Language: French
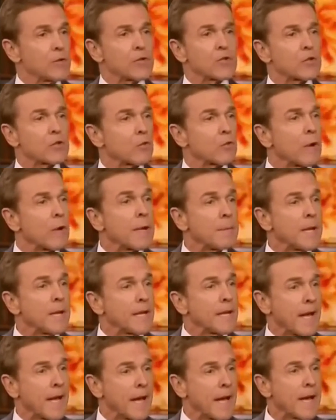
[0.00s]
Il ne disait
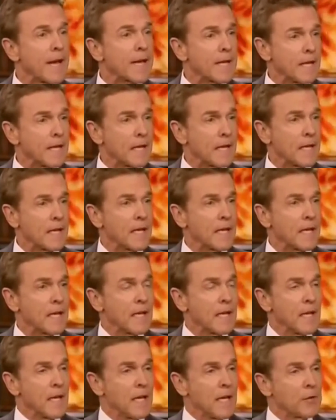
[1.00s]
rien, il criait,
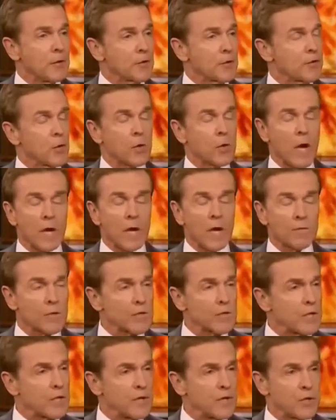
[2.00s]
agonisait, il n'y
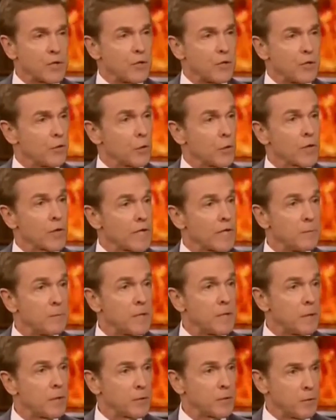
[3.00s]
a pas de conversation.
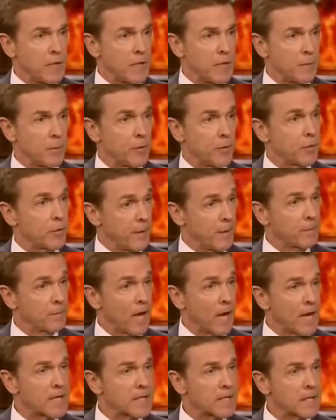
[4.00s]
Tu n'es pas avec
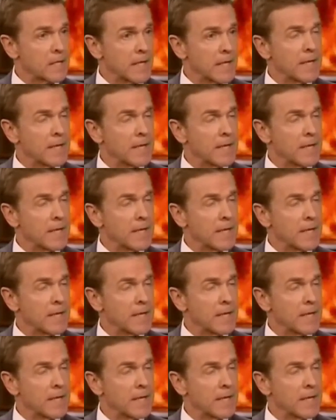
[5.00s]
des gens,